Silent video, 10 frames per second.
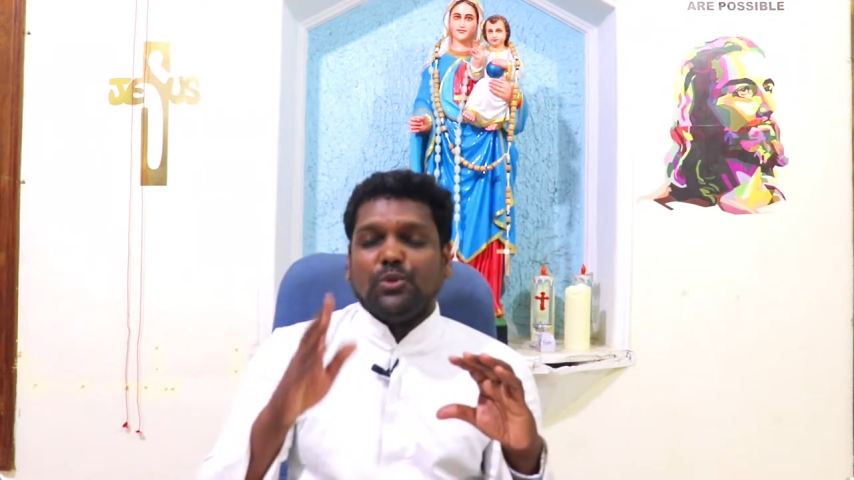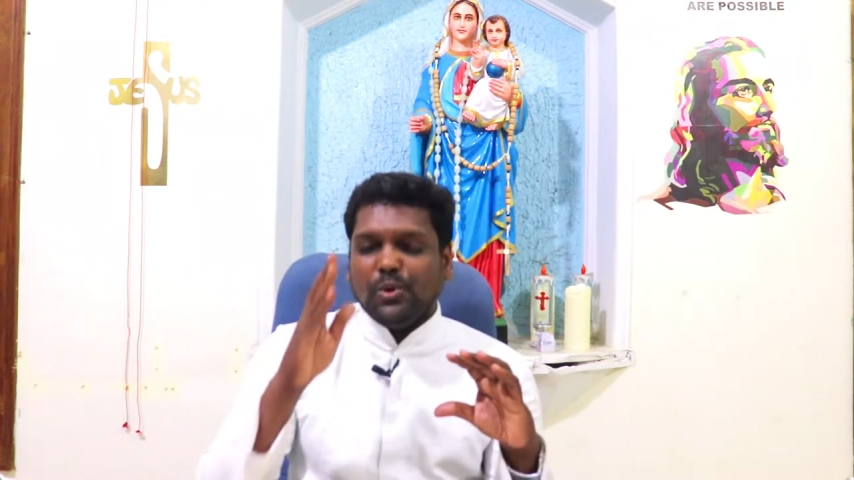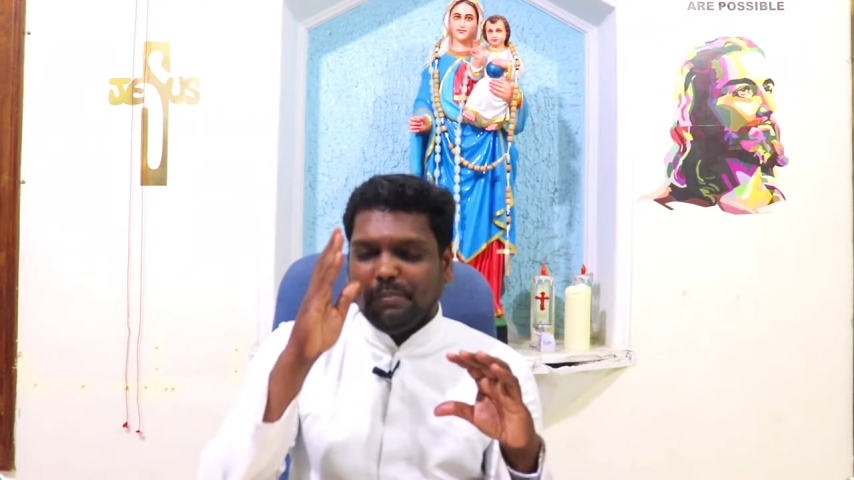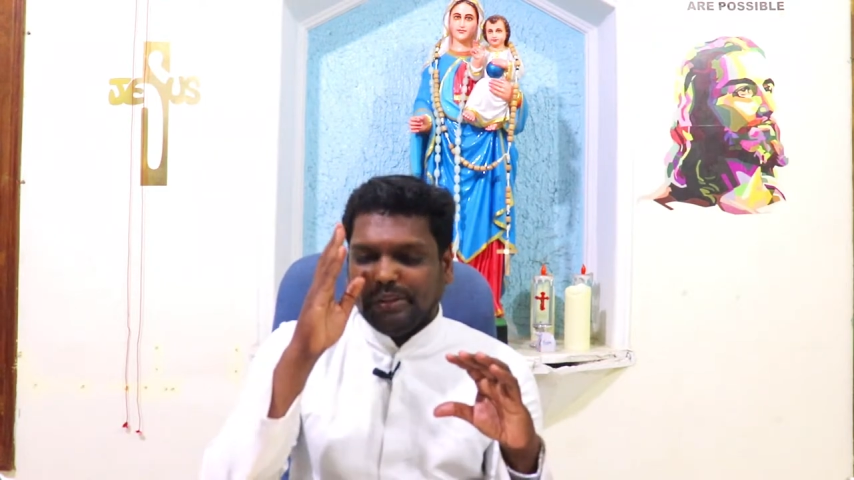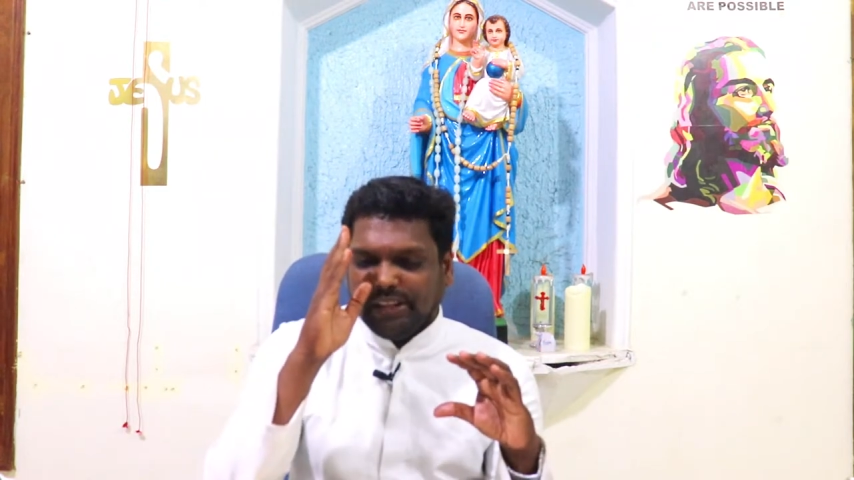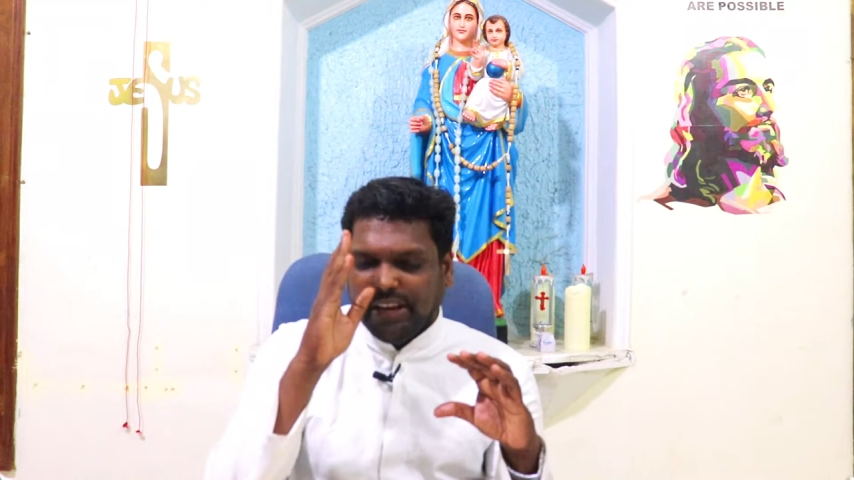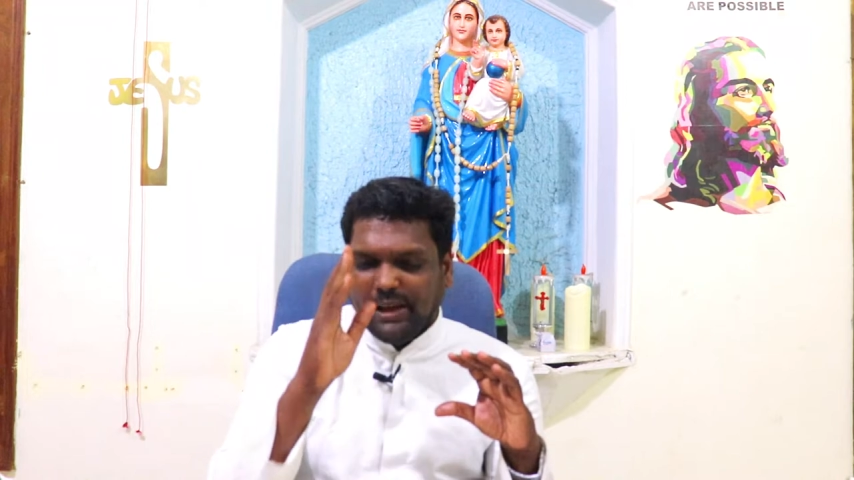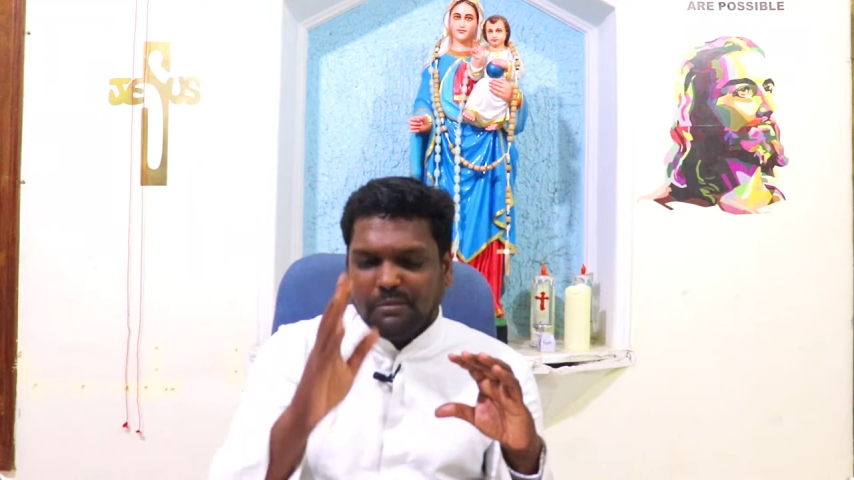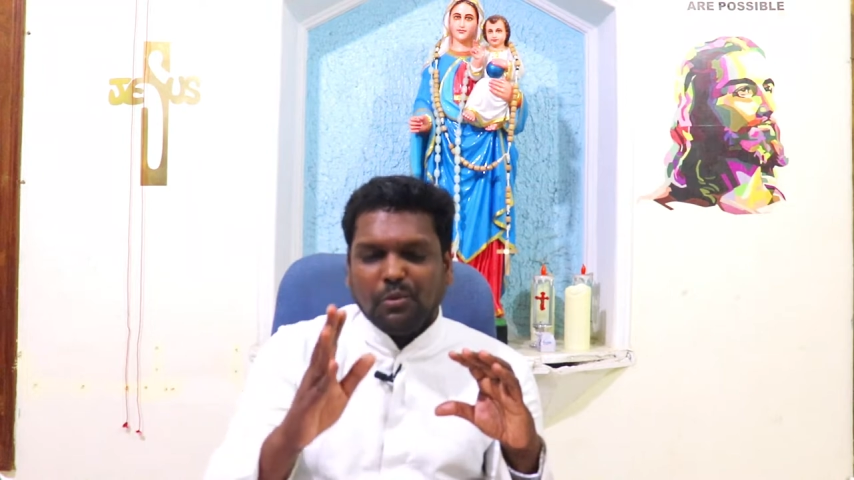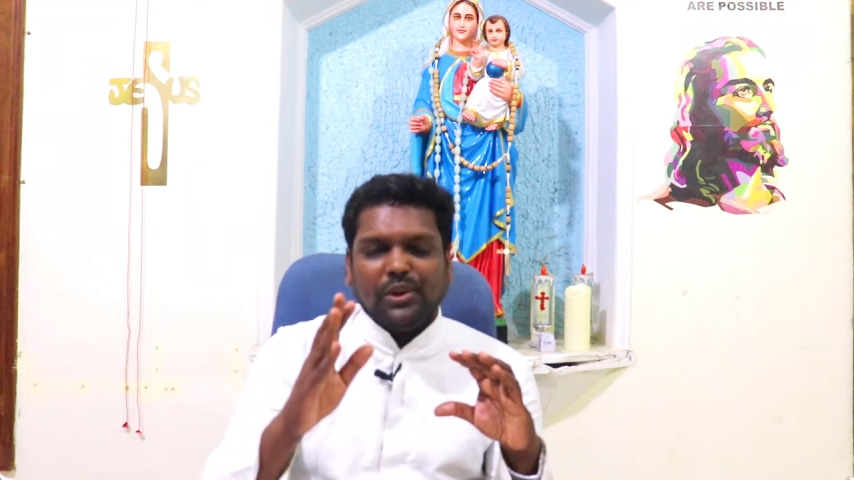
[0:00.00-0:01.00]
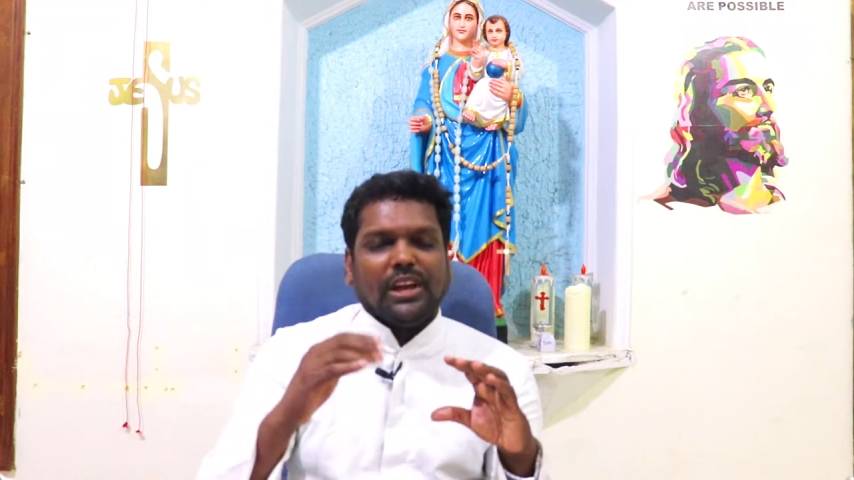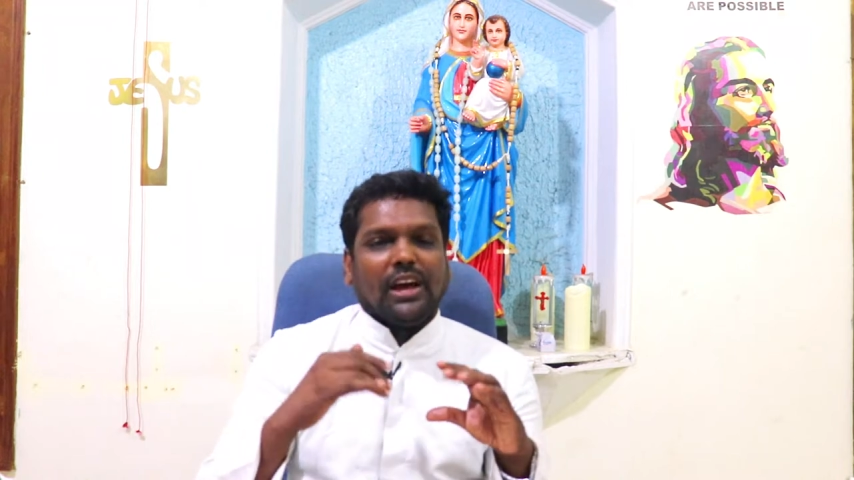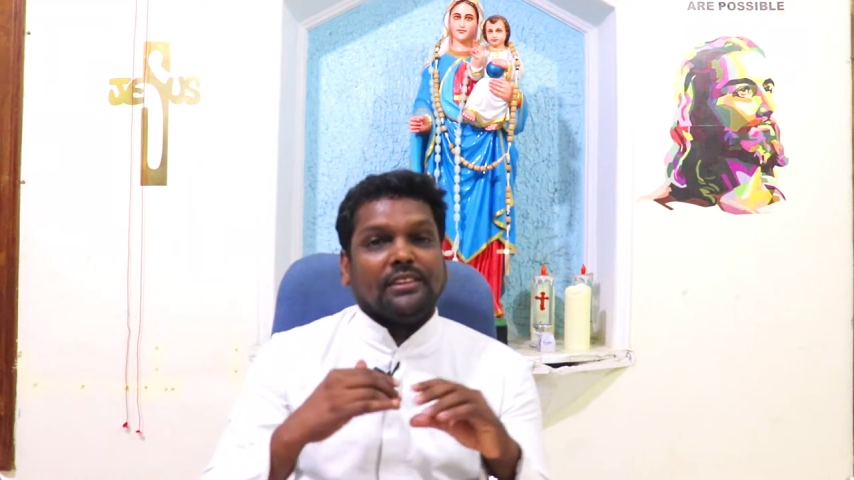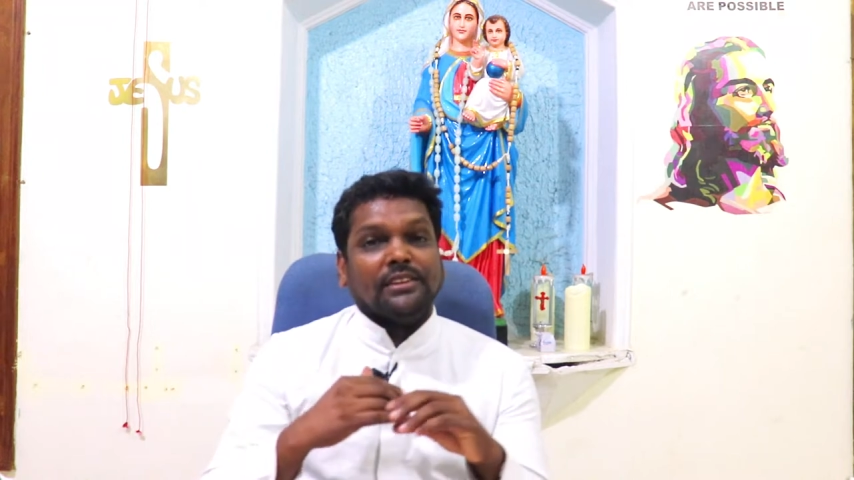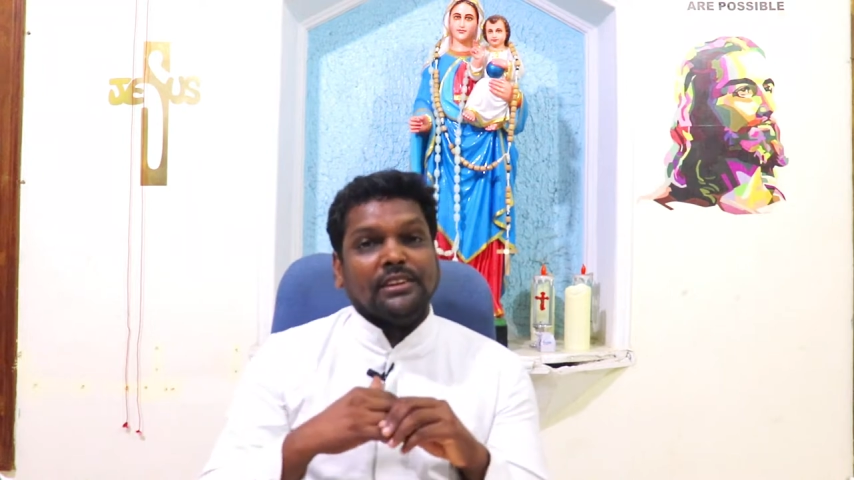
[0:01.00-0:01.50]
துன்பத்திலே
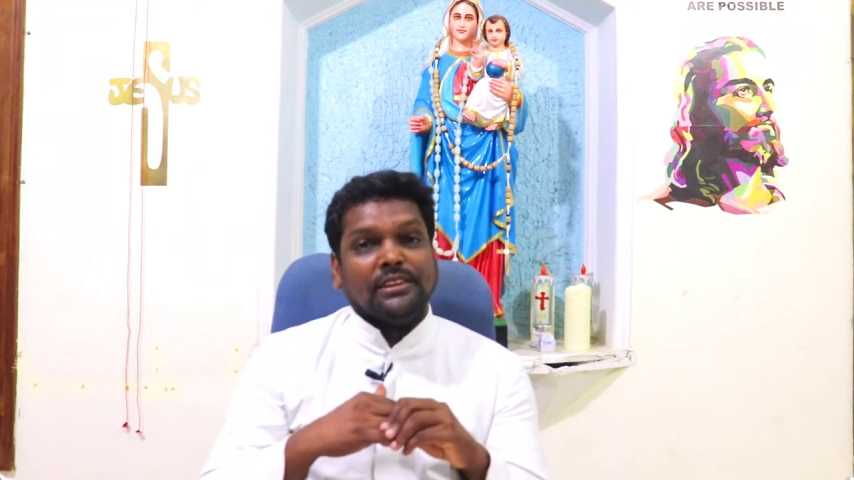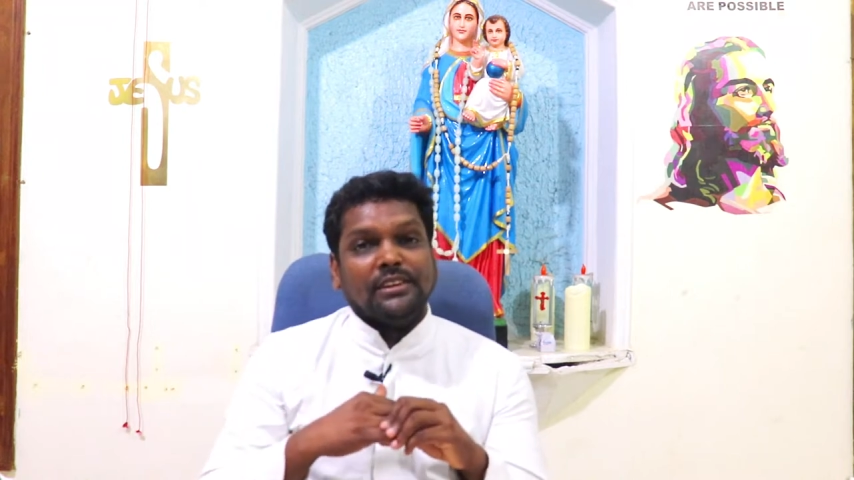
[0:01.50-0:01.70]
முடியாது